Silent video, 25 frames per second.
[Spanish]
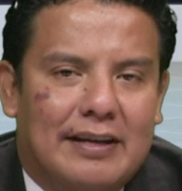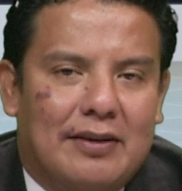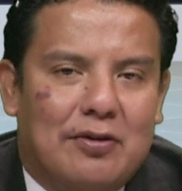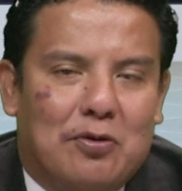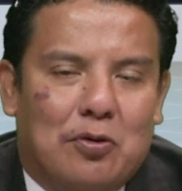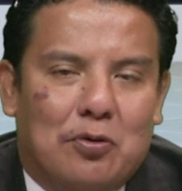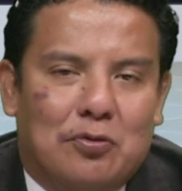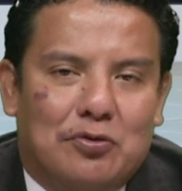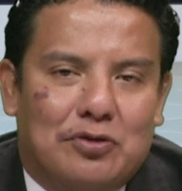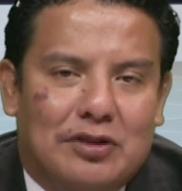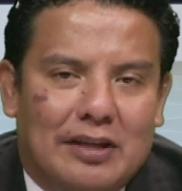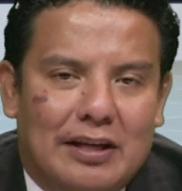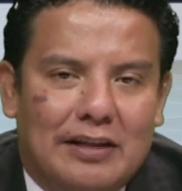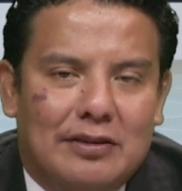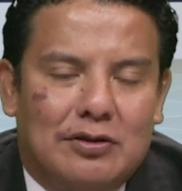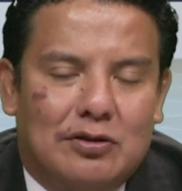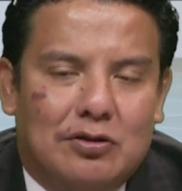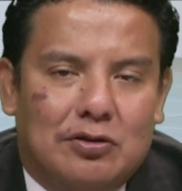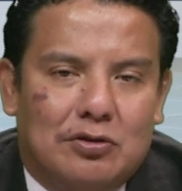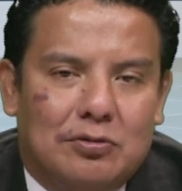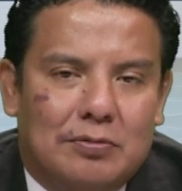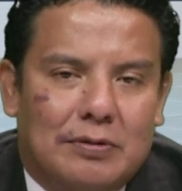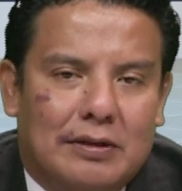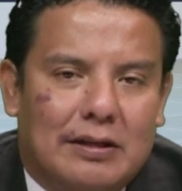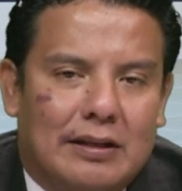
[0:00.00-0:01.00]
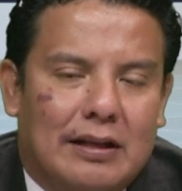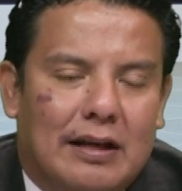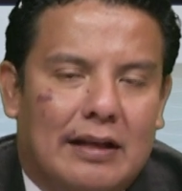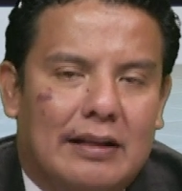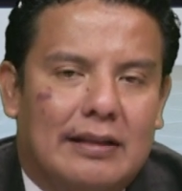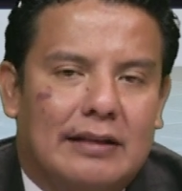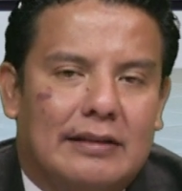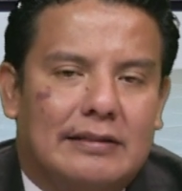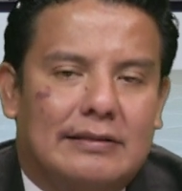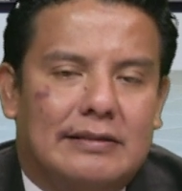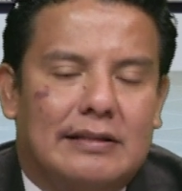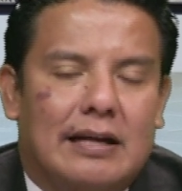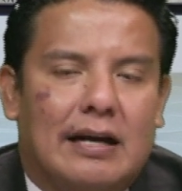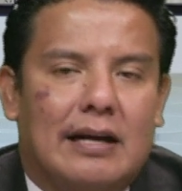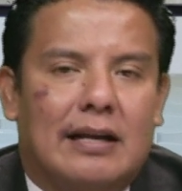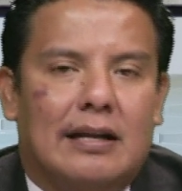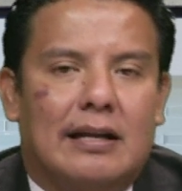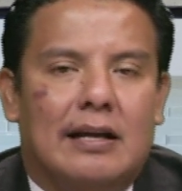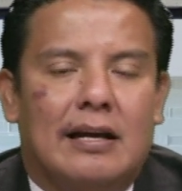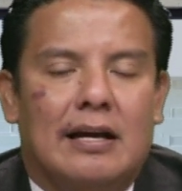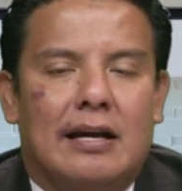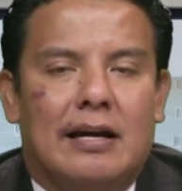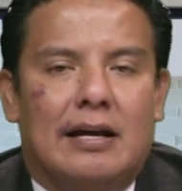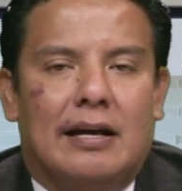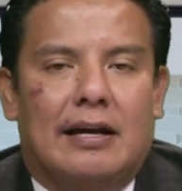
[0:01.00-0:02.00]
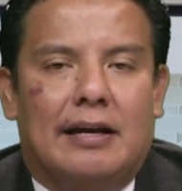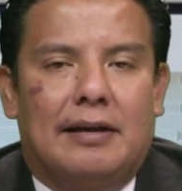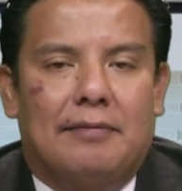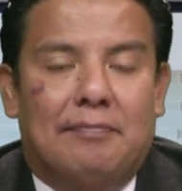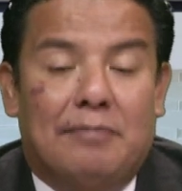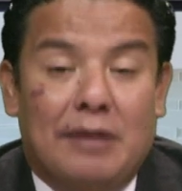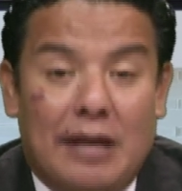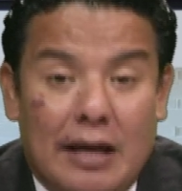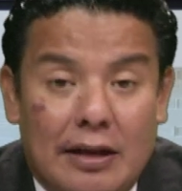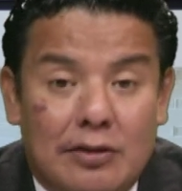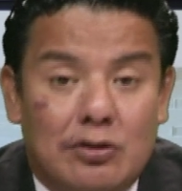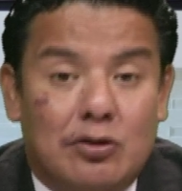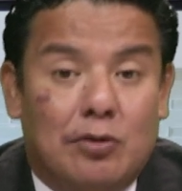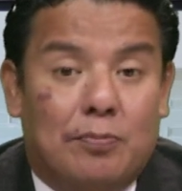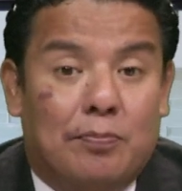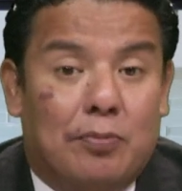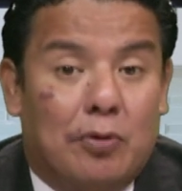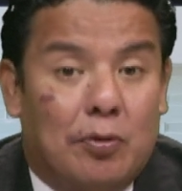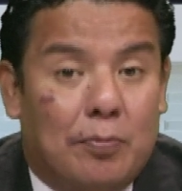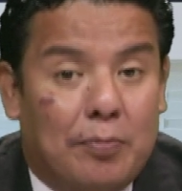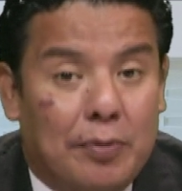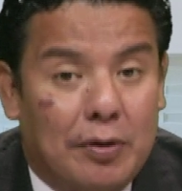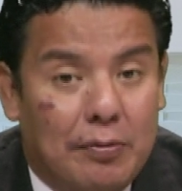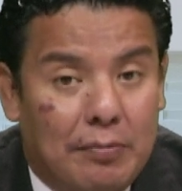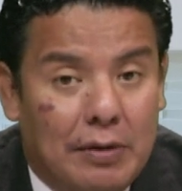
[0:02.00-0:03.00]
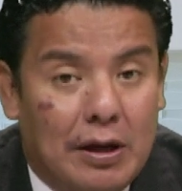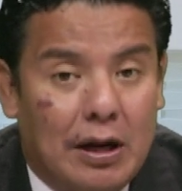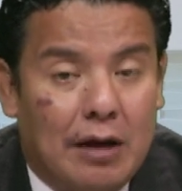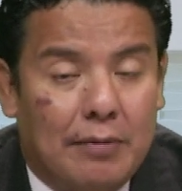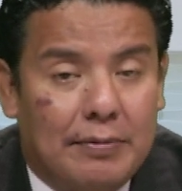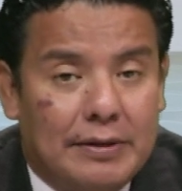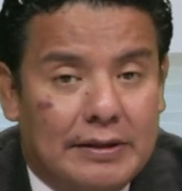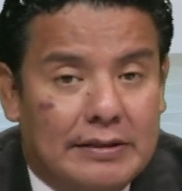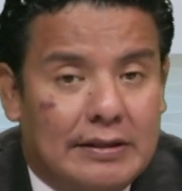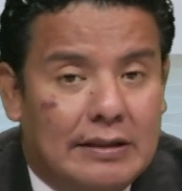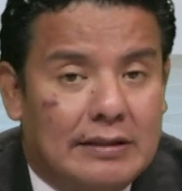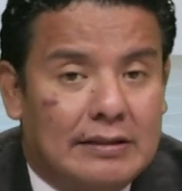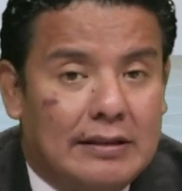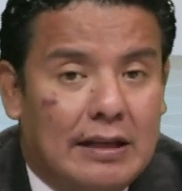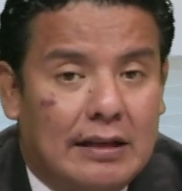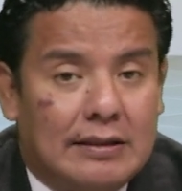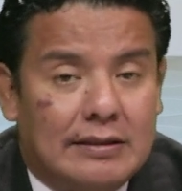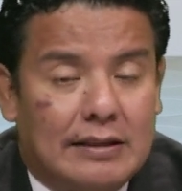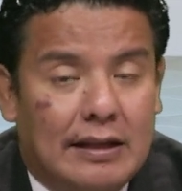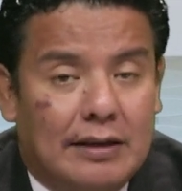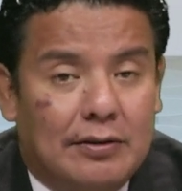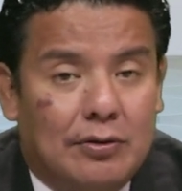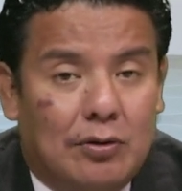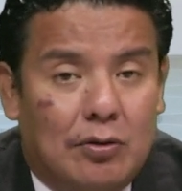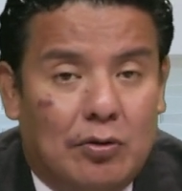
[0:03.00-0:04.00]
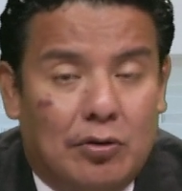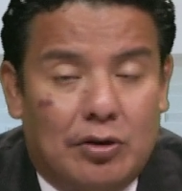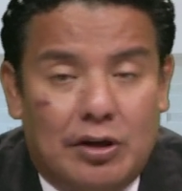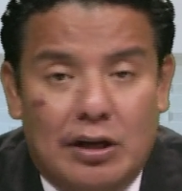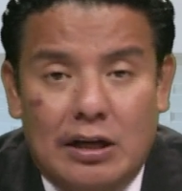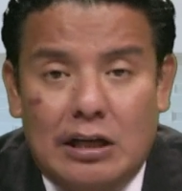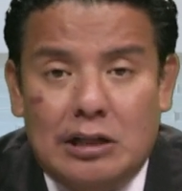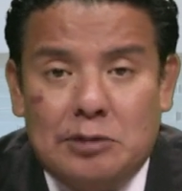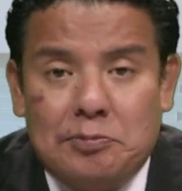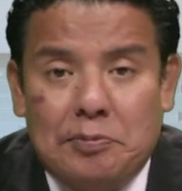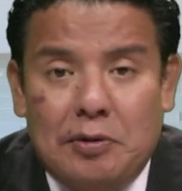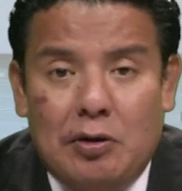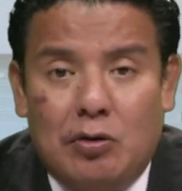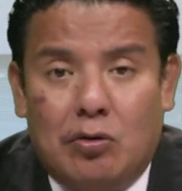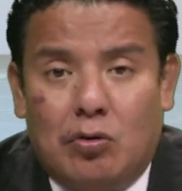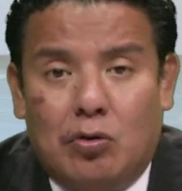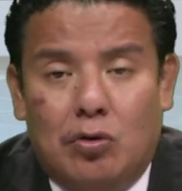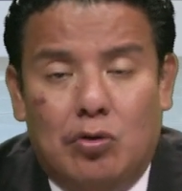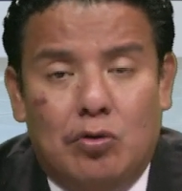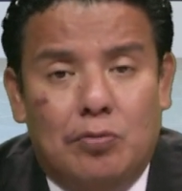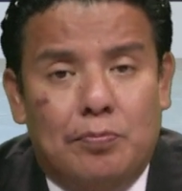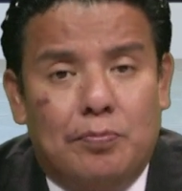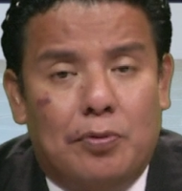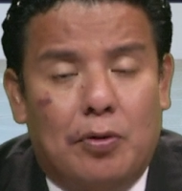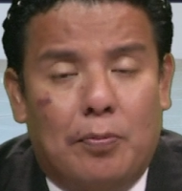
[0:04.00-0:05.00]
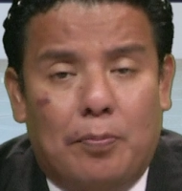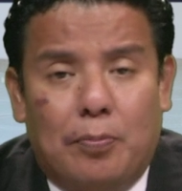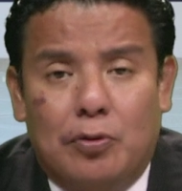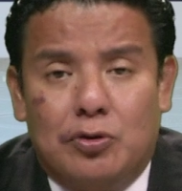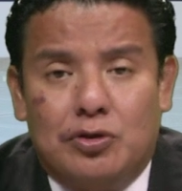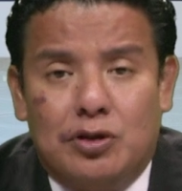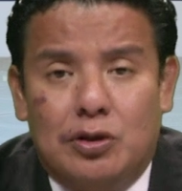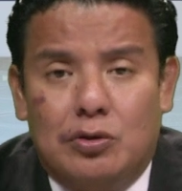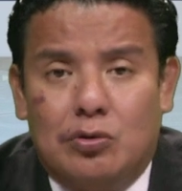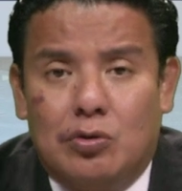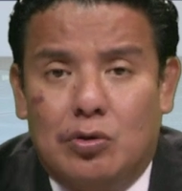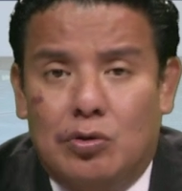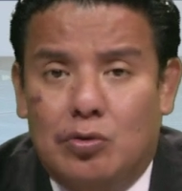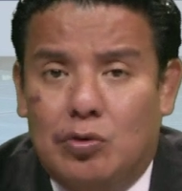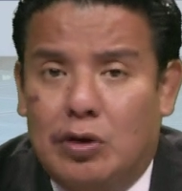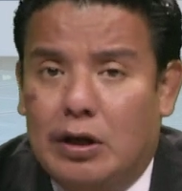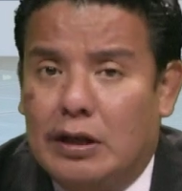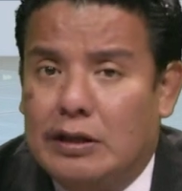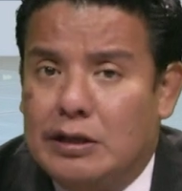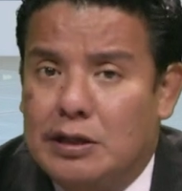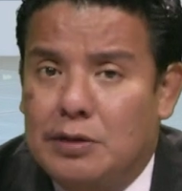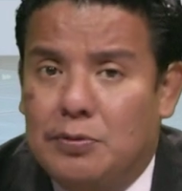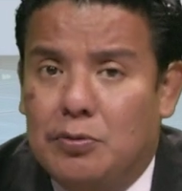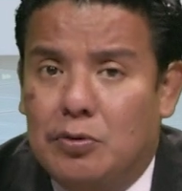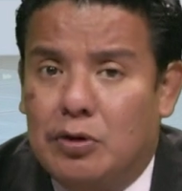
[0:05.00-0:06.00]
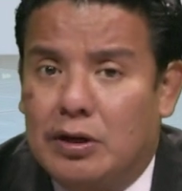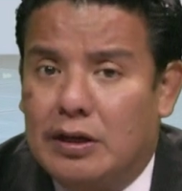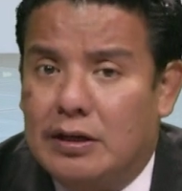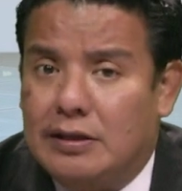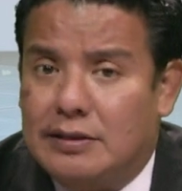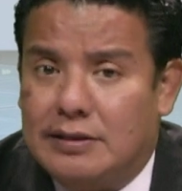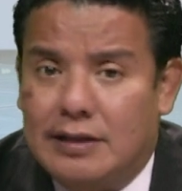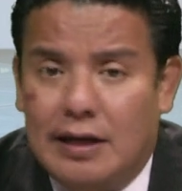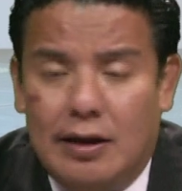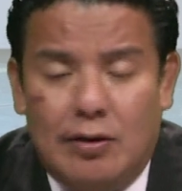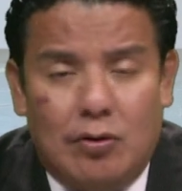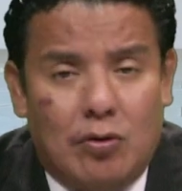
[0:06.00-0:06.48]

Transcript: contentos, ¿verdad? De estar eh, viendo por primera vez estas tecnologías, pero con un propósito educativo cristiano.